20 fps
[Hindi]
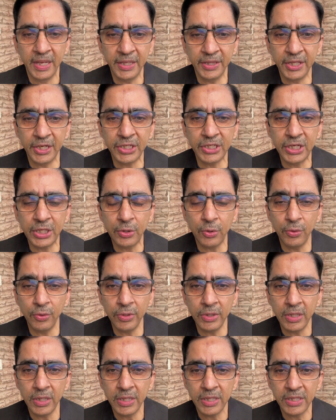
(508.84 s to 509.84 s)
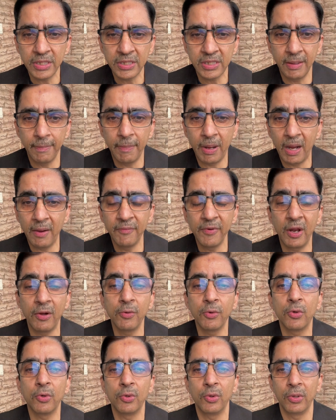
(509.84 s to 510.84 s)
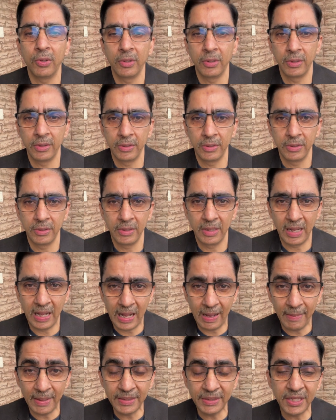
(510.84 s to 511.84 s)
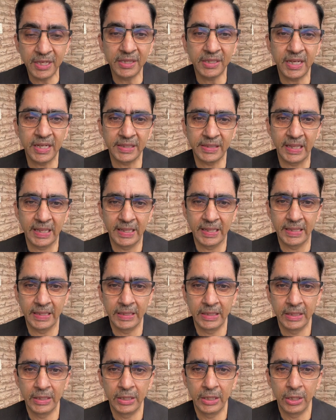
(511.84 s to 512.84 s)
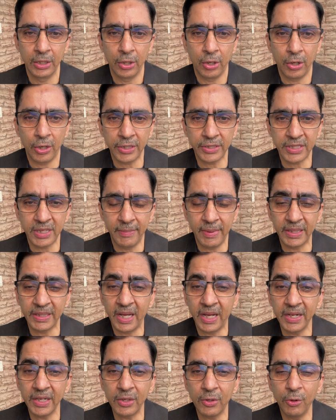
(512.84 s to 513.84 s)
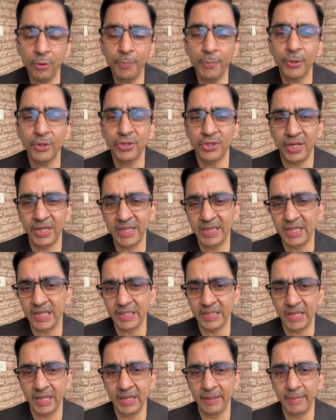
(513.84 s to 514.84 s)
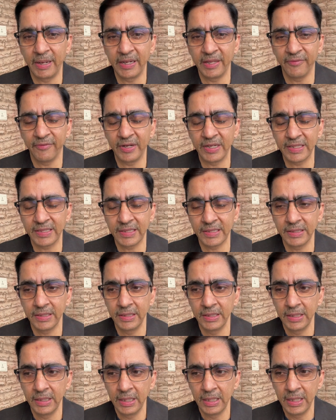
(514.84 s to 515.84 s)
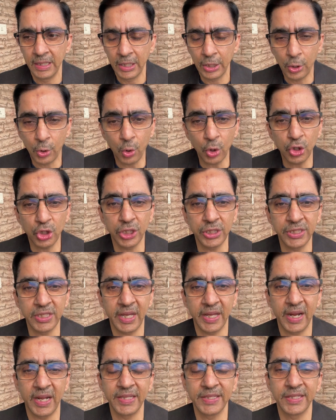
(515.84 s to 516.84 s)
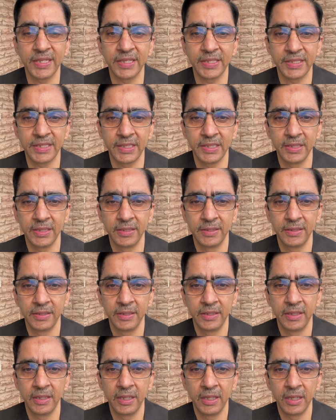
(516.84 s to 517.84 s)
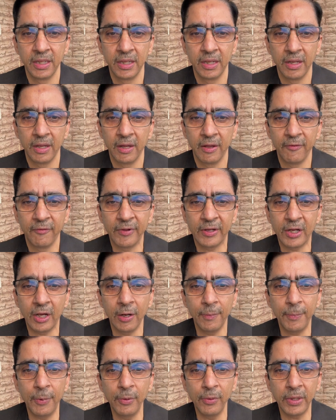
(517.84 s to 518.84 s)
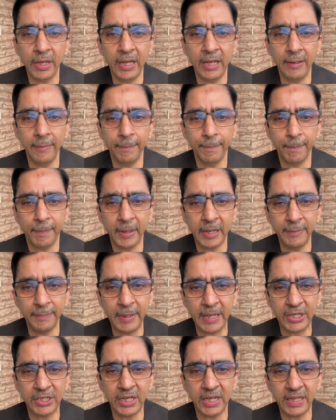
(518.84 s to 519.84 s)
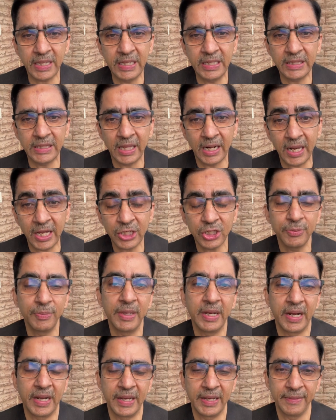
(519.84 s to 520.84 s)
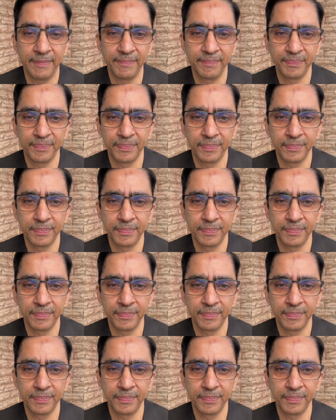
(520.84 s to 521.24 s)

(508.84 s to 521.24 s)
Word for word: यह दृष्टिकोण संभावनाओं को आमंत्रित करता है और समाधान को प्रोत्साहित करता है माय डियर फ्रेंड्स क्वेश्चन आर आंसर्स विकल्पों के परिपेक्षा की तलाश में रहें